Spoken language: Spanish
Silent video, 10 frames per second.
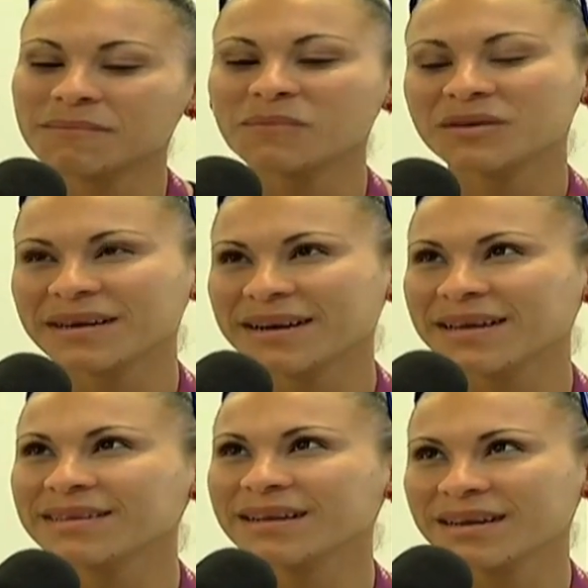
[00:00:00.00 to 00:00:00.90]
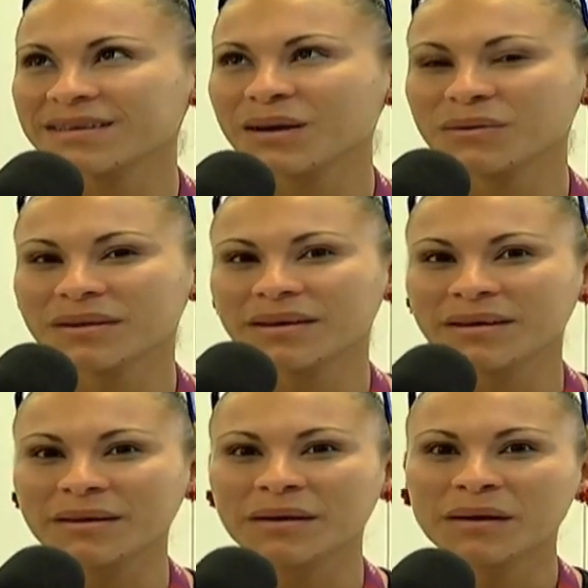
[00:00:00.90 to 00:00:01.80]
Muchas gracias y gracias a
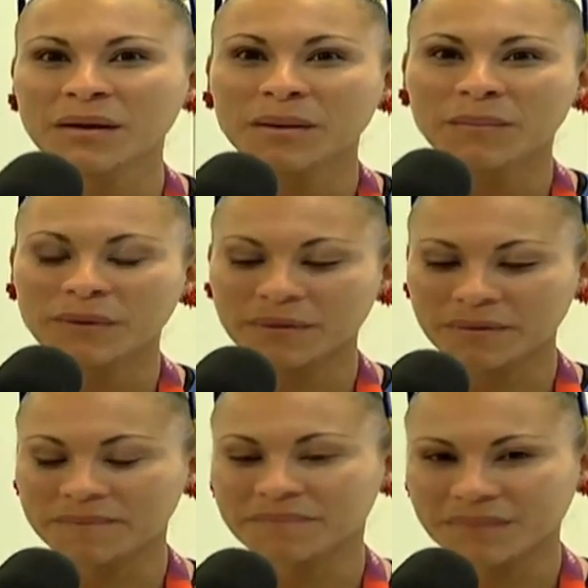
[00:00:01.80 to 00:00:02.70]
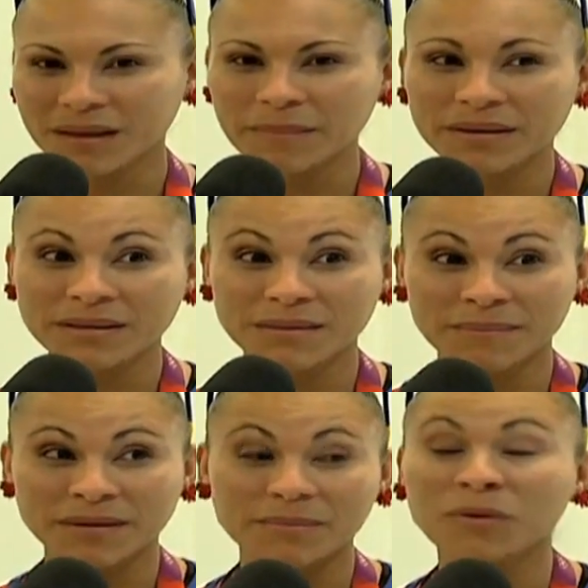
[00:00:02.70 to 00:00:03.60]
ustedes por, la
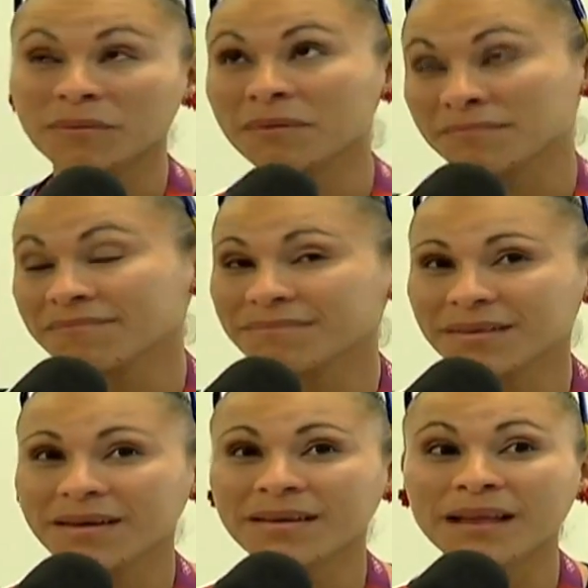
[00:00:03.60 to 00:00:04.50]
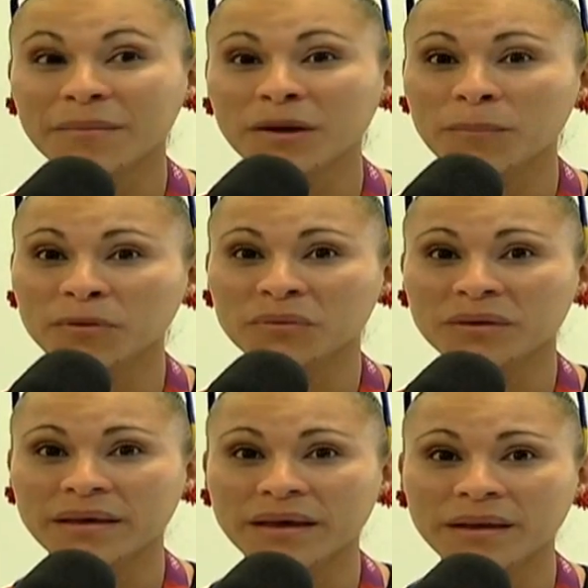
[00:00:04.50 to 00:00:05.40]
por darme la
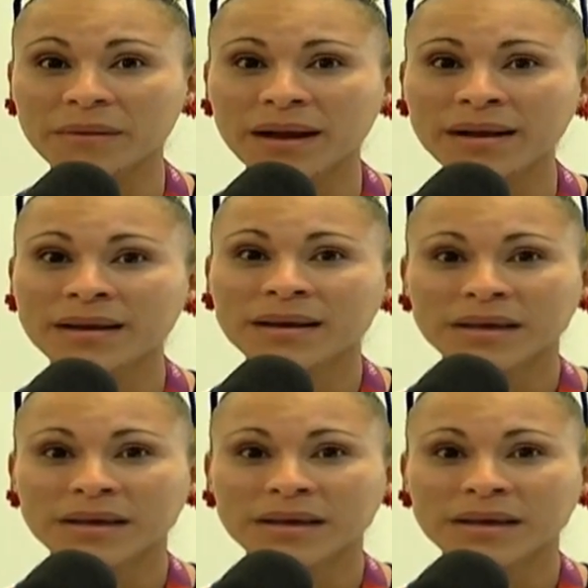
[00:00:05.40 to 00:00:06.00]
oportunidad de hablar.